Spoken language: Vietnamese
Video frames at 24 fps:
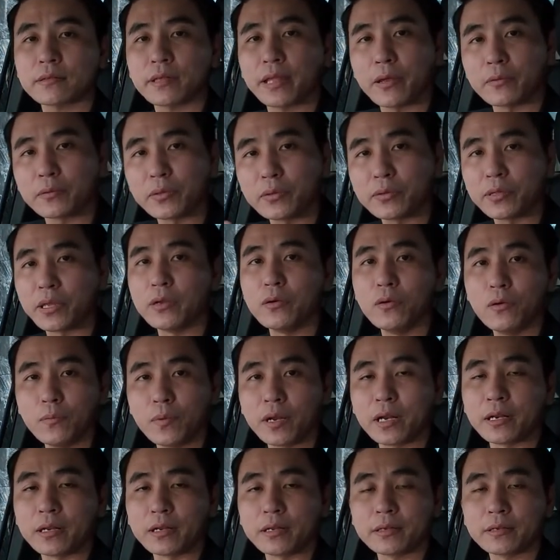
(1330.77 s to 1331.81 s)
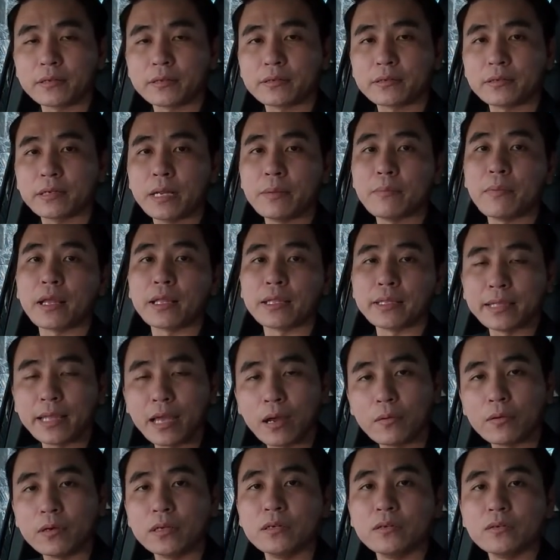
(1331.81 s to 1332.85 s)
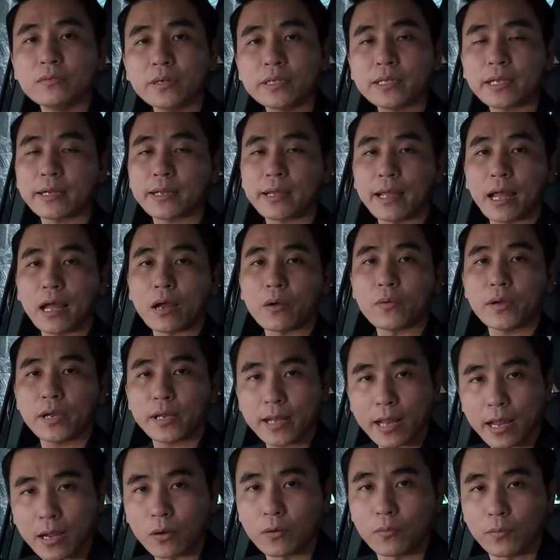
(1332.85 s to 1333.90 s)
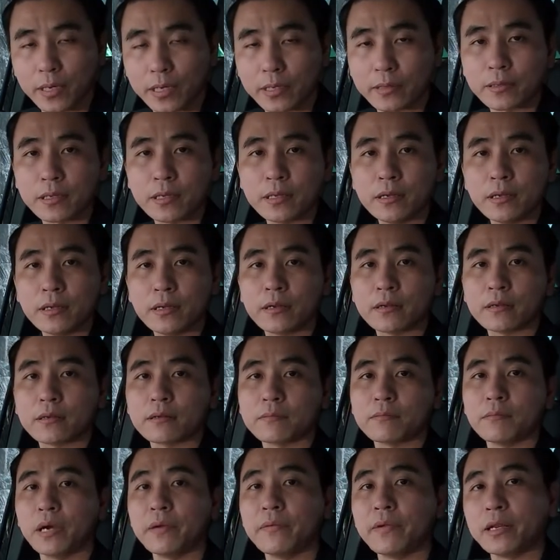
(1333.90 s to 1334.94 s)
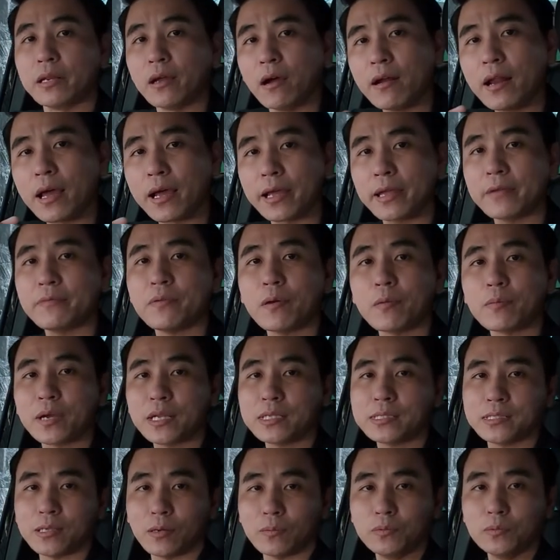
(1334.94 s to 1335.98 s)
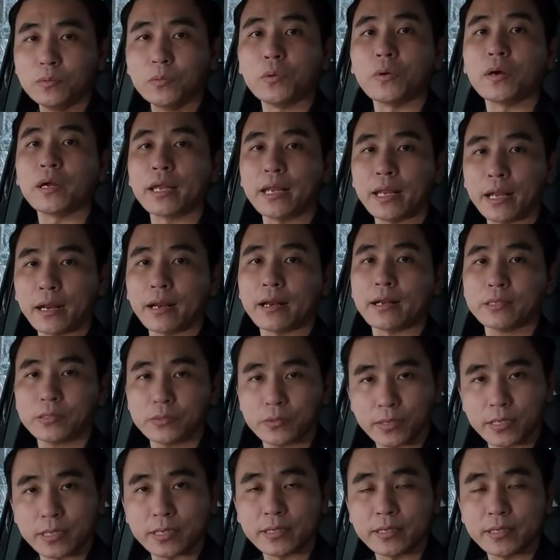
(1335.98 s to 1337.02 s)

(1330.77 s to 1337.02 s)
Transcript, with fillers: theo tiêu chí của mình để mà giao lưu với tất cả các khách hàng của mình bởi vì đó là cái phong cách sống của kỳ lành luxury